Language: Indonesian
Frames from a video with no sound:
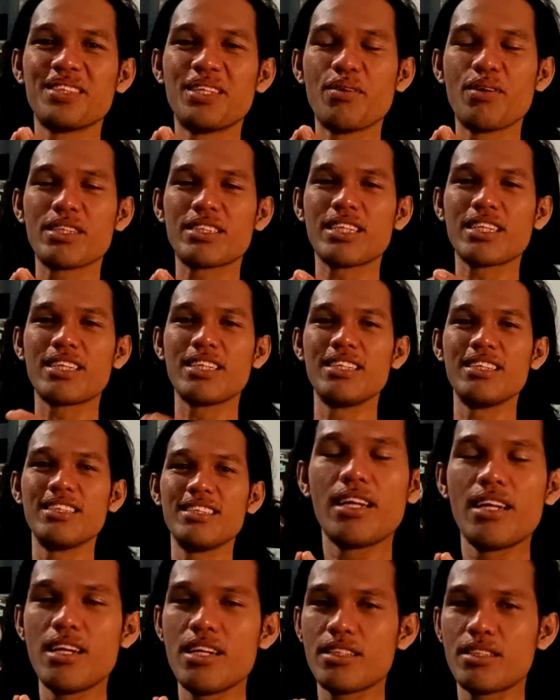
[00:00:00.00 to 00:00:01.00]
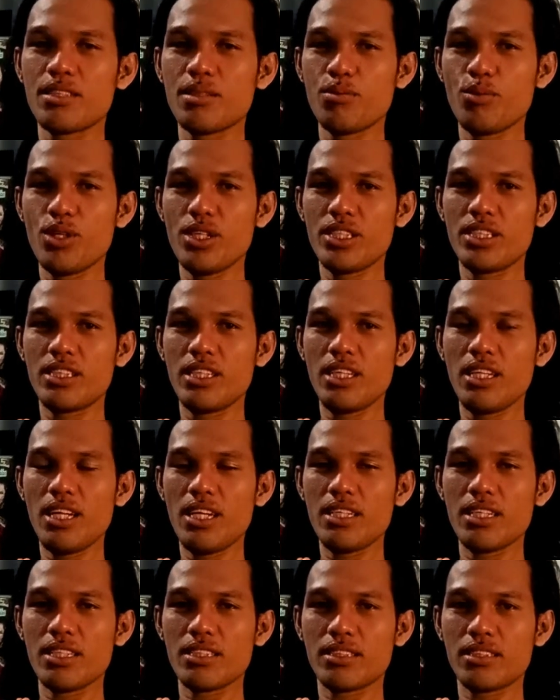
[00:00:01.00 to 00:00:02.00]
dewasa kini adalah sebuah
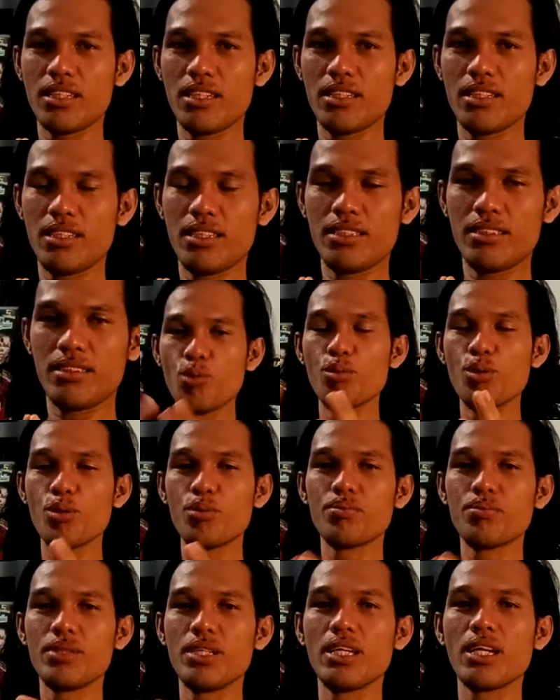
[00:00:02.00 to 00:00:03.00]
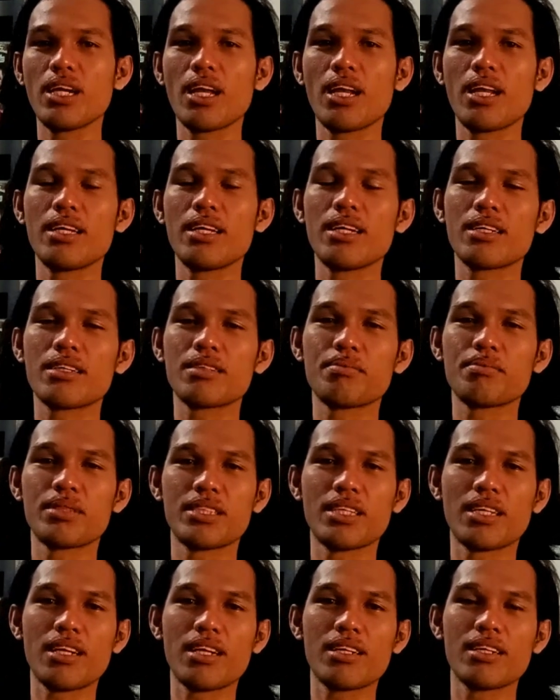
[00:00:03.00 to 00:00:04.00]
istilah yang sangat umum di halayak
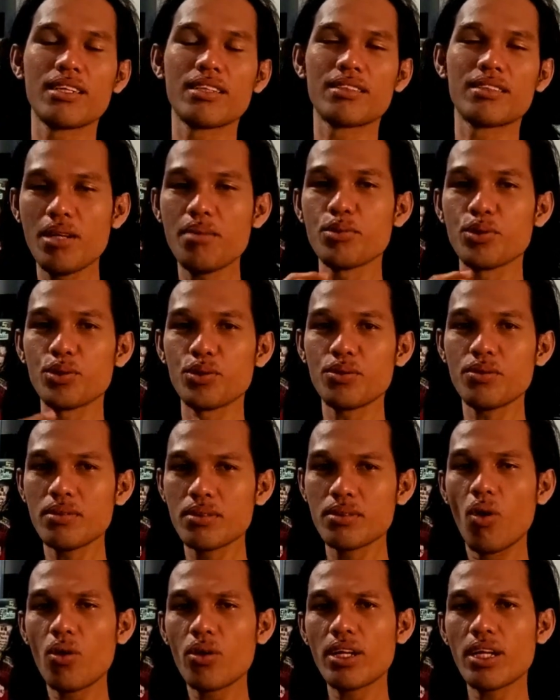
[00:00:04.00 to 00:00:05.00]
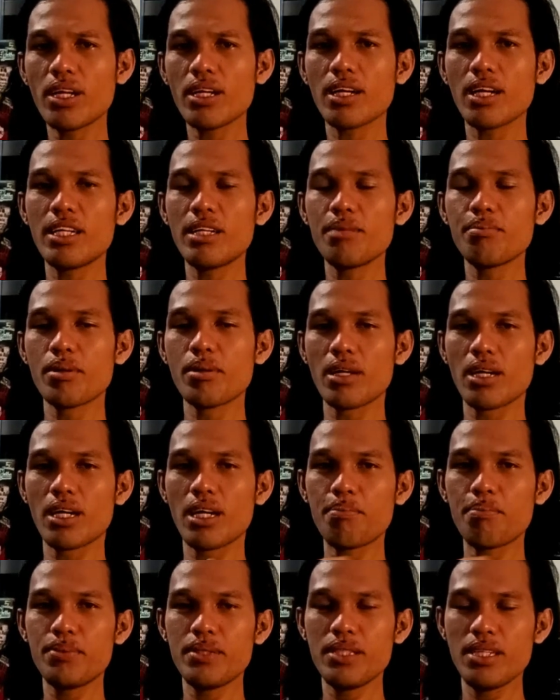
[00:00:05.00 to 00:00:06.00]
masyarakat. Namun, orang kadang
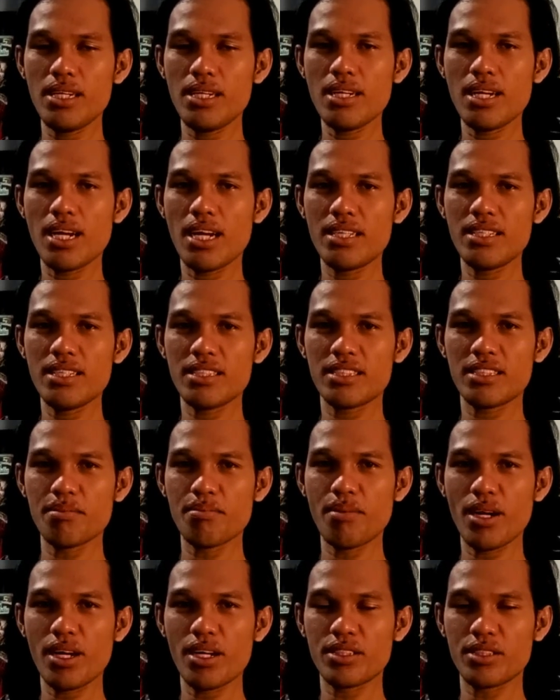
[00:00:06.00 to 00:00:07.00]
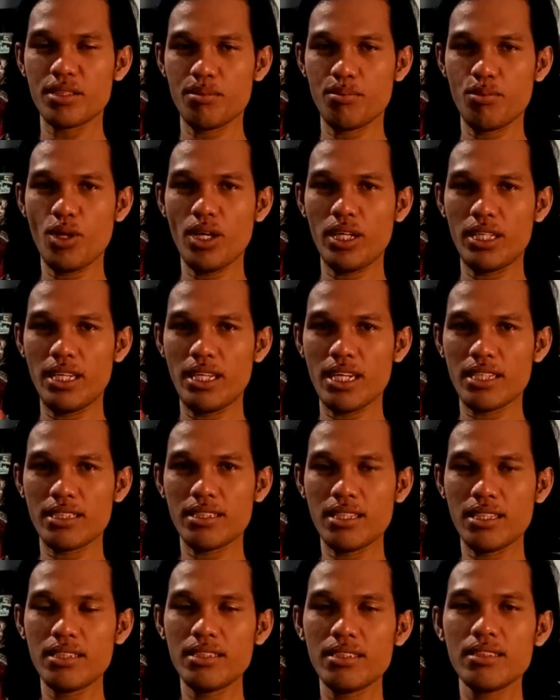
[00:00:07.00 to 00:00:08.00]
menganggapnya hanya sebagai sebuah
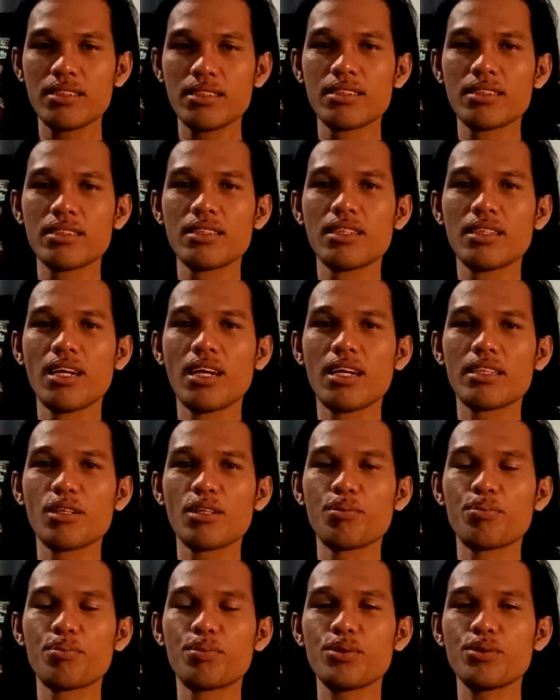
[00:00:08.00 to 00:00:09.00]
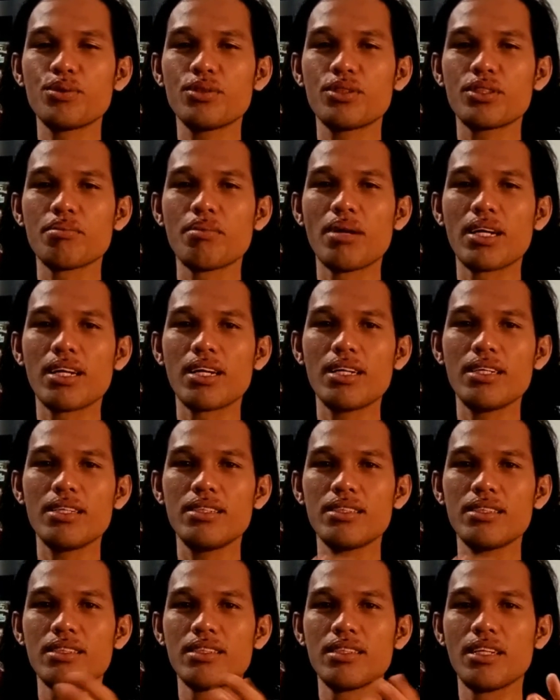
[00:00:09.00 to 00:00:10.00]
hiasan ataupun
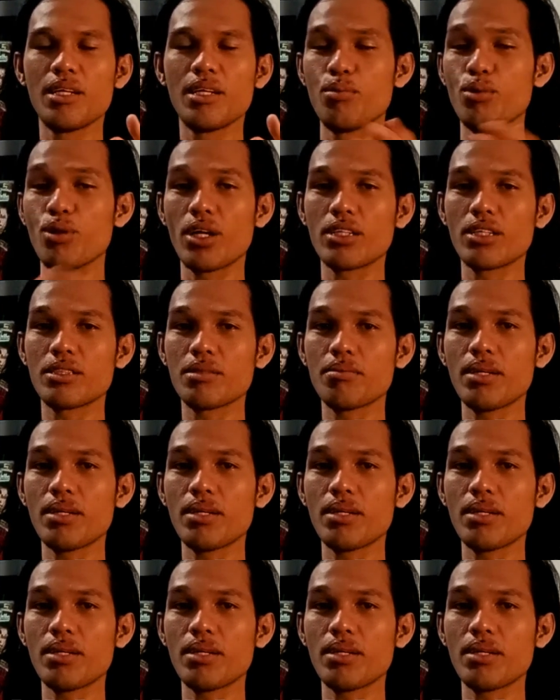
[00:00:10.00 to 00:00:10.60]
sebagai hiburan